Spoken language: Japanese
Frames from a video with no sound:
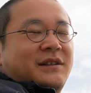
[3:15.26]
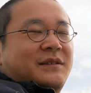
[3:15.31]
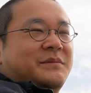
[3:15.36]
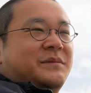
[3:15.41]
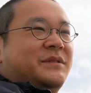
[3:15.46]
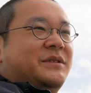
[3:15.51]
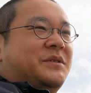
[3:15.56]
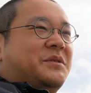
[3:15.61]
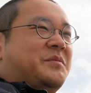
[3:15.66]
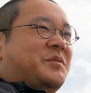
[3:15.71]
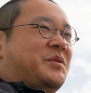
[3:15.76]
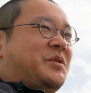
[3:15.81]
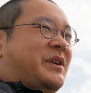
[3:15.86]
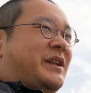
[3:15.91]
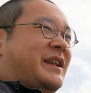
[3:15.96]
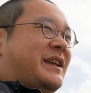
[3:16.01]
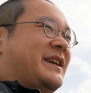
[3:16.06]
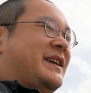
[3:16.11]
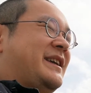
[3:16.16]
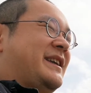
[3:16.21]
Vlog も撮
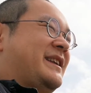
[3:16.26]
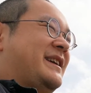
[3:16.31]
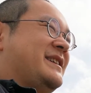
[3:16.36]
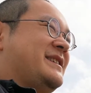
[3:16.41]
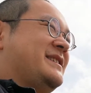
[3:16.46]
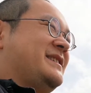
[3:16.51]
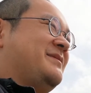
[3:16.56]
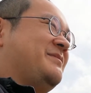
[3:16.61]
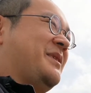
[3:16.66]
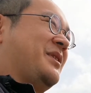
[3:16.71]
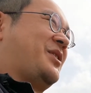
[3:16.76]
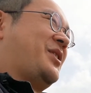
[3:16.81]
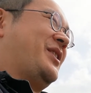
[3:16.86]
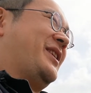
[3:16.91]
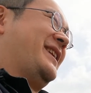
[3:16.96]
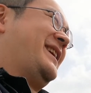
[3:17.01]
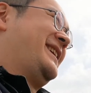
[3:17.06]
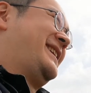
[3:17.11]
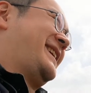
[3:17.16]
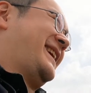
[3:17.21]
らなきゃいけないし、まあ、撮
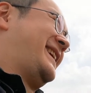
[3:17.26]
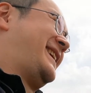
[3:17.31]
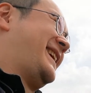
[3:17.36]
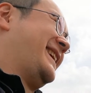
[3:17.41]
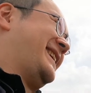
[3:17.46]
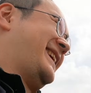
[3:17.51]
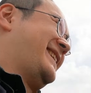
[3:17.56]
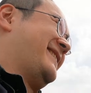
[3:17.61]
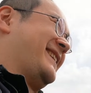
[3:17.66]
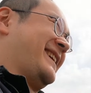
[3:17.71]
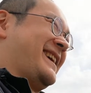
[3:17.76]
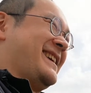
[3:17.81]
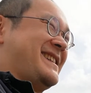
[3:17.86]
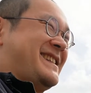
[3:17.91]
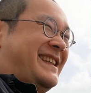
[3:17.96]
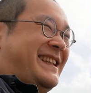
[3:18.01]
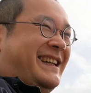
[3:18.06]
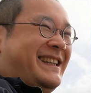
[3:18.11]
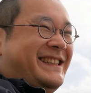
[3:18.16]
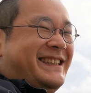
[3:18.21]
らなきゃいけないわけ
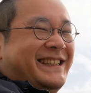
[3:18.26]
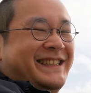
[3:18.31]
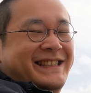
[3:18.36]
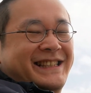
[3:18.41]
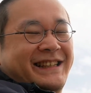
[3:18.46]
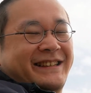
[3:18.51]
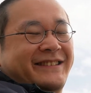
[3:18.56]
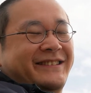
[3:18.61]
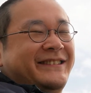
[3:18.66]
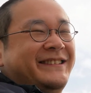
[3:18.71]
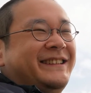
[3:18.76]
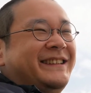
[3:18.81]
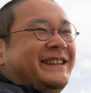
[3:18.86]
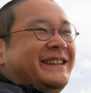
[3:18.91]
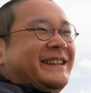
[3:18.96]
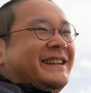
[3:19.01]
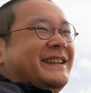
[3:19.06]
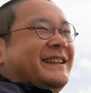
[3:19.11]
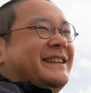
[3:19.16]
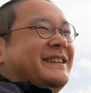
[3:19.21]
じゃないんですけど
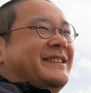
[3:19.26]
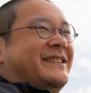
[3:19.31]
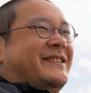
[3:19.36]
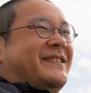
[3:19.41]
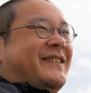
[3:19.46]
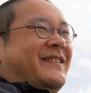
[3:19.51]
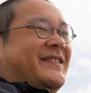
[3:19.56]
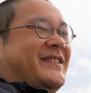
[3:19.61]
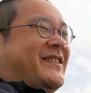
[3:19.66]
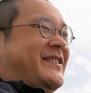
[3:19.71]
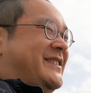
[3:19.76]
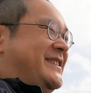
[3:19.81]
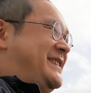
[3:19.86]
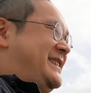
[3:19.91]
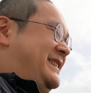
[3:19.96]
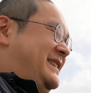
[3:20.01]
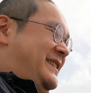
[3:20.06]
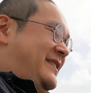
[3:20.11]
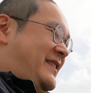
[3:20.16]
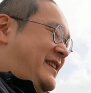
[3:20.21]
撮る撮る
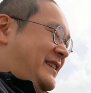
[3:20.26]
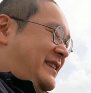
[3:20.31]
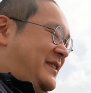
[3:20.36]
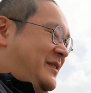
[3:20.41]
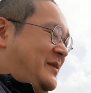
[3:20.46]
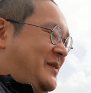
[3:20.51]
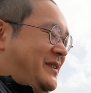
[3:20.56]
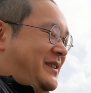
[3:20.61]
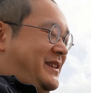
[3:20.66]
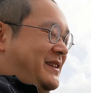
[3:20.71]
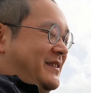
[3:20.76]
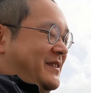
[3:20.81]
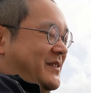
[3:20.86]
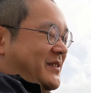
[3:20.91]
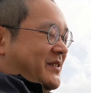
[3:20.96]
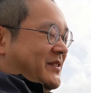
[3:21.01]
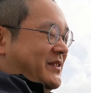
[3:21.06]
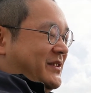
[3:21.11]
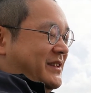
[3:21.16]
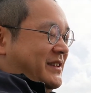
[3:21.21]
しとかって思ってる
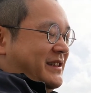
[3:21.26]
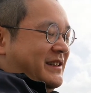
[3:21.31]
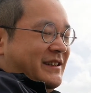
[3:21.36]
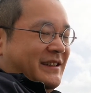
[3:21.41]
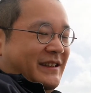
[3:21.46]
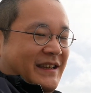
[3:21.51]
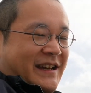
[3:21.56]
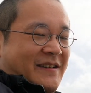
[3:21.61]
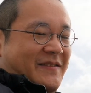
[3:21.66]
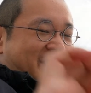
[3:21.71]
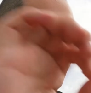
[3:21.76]
とや